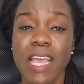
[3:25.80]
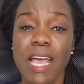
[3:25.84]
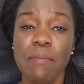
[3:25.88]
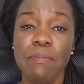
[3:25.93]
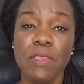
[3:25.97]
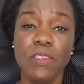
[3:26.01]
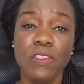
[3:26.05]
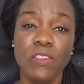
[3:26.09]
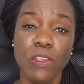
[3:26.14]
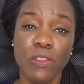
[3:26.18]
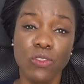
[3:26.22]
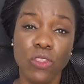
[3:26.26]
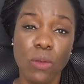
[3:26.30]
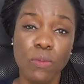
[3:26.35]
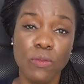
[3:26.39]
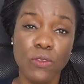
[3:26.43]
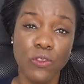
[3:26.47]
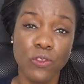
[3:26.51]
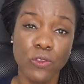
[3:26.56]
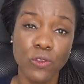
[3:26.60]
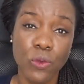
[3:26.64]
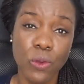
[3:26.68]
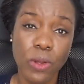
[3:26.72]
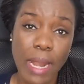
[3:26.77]
qui a mis cet homme
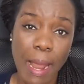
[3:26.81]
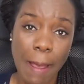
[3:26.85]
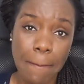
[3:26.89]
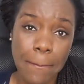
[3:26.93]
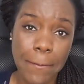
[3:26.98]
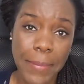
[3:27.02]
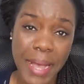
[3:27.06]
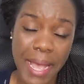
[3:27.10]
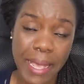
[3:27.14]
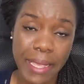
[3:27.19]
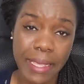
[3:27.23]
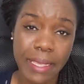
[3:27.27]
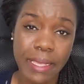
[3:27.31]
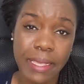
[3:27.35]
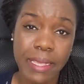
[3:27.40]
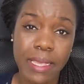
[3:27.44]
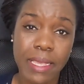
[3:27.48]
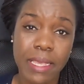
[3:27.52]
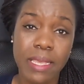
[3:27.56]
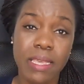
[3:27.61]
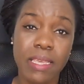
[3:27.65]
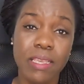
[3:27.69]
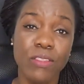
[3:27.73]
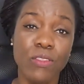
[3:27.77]
sur la paille.
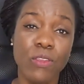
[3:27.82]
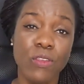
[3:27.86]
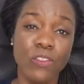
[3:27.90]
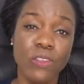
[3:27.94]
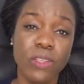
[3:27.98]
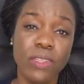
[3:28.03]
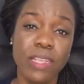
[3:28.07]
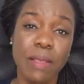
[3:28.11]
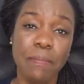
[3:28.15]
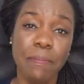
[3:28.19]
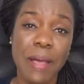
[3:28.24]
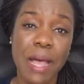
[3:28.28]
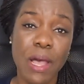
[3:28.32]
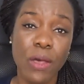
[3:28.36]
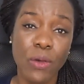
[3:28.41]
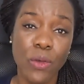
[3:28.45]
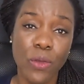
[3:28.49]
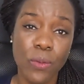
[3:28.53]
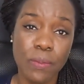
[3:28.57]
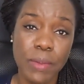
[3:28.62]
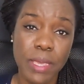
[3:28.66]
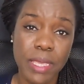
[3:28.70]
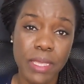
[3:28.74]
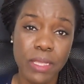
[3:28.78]
Il ne s'en est pas
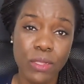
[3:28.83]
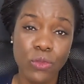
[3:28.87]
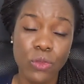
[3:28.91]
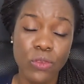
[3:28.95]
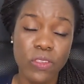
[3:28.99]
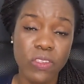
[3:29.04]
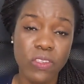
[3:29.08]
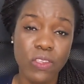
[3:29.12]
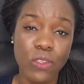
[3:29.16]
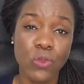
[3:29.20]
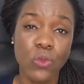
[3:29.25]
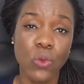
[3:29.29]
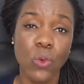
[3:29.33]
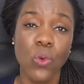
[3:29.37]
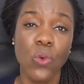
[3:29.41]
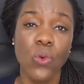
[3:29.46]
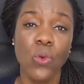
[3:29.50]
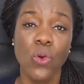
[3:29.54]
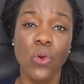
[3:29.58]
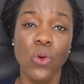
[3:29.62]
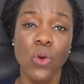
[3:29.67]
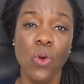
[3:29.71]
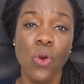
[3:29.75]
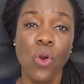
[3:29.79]
remis de sitôt.
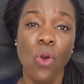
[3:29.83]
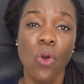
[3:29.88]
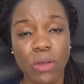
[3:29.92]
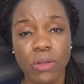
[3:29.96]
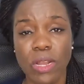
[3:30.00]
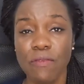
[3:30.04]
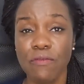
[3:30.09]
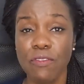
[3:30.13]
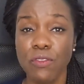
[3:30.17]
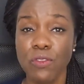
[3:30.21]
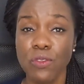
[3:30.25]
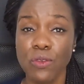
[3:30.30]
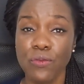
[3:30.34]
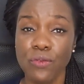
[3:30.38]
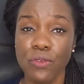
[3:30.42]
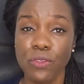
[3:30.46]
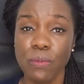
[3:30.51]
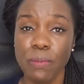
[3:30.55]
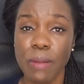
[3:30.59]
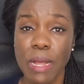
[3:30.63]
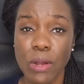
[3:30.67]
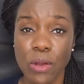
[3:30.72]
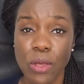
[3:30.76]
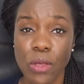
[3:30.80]
On a vu ce
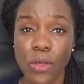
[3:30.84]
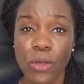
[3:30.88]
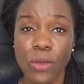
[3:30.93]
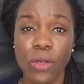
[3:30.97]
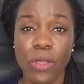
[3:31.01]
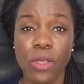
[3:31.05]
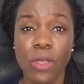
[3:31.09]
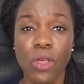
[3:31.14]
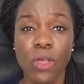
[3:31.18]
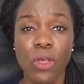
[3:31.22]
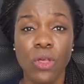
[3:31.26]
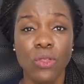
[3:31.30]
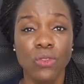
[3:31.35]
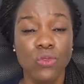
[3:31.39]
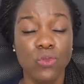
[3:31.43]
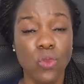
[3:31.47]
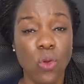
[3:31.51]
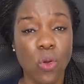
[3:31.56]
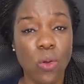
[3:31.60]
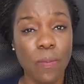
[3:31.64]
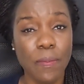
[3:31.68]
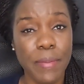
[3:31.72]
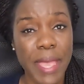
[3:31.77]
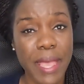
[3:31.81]
footballeur
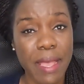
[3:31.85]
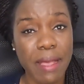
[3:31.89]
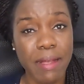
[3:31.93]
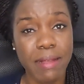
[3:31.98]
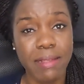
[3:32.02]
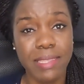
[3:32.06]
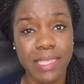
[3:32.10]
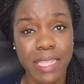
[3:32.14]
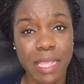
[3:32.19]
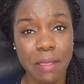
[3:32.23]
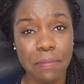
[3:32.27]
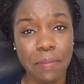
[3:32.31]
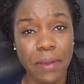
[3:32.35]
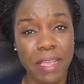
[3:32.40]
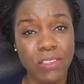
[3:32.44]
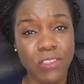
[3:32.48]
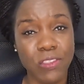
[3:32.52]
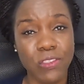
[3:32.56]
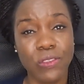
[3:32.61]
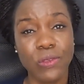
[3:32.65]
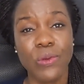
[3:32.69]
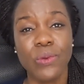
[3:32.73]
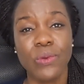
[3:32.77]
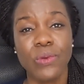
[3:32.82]
tomber en
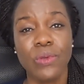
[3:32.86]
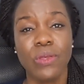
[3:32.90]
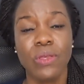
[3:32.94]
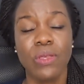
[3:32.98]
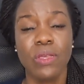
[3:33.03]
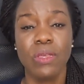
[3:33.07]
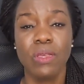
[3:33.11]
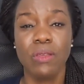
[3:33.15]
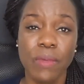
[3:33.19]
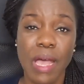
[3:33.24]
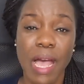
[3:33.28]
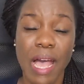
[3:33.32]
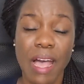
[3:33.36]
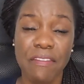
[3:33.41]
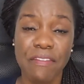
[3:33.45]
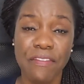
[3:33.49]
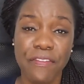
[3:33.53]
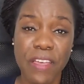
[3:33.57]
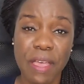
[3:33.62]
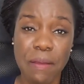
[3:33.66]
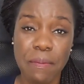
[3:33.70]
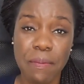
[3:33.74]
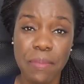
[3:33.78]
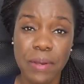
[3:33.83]
dépression,
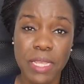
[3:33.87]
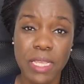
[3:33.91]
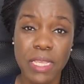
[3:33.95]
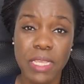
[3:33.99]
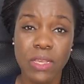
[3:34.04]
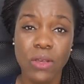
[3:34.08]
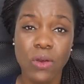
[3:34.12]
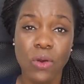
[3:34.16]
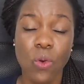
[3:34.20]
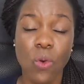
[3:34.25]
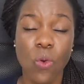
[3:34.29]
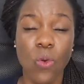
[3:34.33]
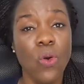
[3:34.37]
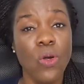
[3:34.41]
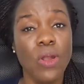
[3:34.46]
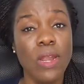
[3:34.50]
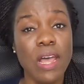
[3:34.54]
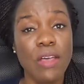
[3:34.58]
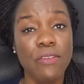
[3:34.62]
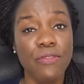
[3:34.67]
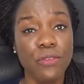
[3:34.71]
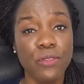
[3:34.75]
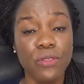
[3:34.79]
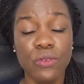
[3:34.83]
affaibli. On
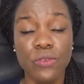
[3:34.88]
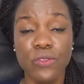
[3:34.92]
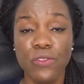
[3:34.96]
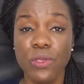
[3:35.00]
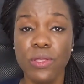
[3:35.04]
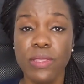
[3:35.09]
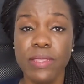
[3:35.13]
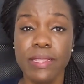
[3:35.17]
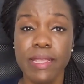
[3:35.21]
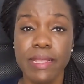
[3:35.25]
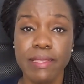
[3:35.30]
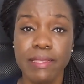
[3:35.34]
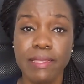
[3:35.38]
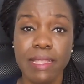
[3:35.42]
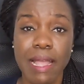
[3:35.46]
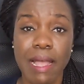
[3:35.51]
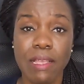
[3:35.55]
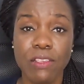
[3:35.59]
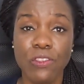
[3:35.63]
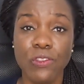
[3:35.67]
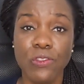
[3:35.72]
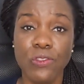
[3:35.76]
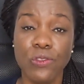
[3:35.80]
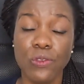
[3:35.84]
l'a vu dans un
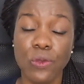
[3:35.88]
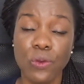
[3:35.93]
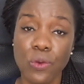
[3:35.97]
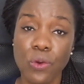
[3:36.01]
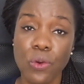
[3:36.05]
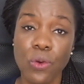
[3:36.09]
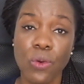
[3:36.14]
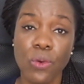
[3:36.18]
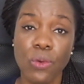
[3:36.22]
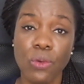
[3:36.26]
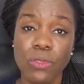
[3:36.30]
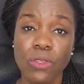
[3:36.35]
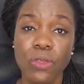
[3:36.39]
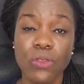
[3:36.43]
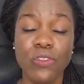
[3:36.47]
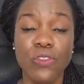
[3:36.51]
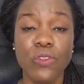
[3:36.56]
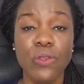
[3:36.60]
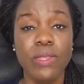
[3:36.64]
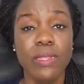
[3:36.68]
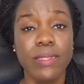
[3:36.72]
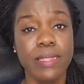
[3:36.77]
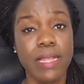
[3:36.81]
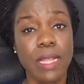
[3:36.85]
état second,
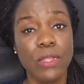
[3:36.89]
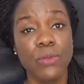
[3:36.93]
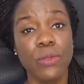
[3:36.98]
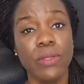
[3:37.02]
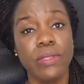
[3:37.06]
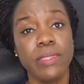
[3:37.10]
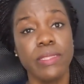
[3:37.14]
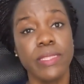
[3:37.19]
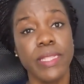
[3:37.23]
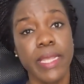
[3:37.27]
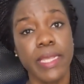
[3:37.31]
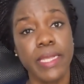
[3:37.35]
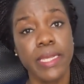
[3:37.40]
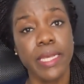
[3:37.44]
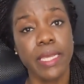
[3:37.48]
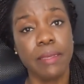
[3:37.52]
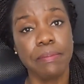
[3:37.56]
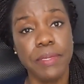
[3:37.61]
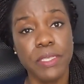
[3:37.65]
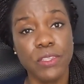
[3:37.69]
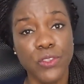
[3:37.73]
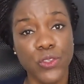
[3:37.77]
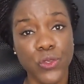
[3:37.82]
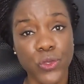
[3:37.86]
dans un état de
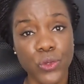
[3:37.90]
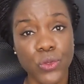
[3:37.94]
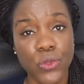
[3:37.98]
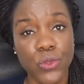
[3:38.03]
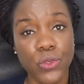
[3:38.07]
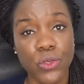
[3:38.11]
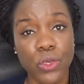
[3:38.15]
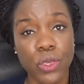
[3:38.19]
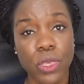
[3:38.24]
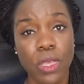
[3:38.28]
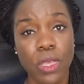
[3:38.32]
décrépitude.